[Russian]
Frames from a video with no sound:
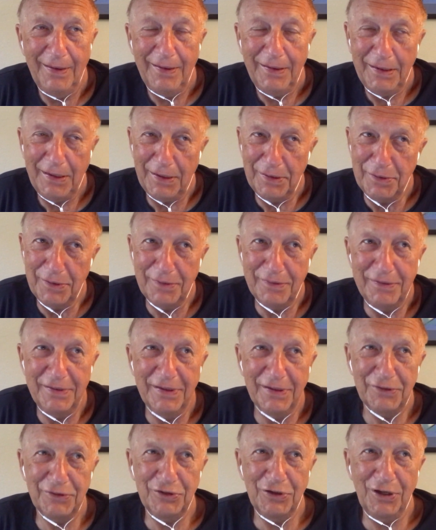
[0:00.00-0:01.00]
я не
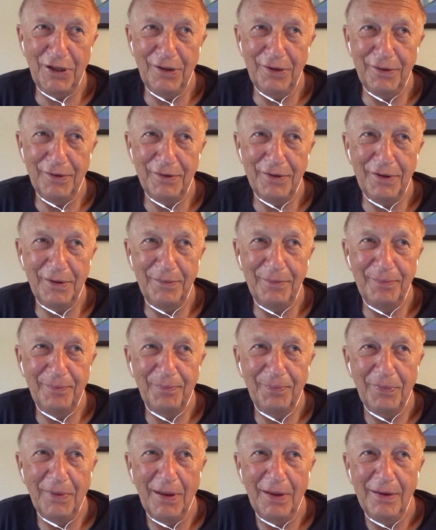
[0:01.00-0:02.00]
сдержался.
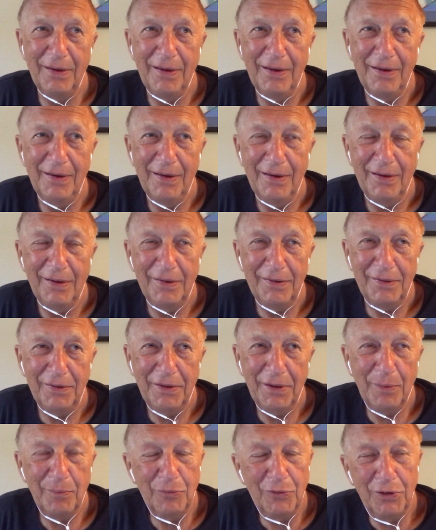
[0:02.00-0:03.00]

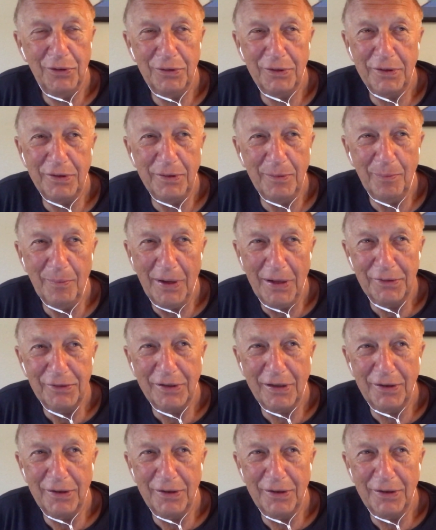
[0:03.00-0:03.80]
Да, но ну это не мат,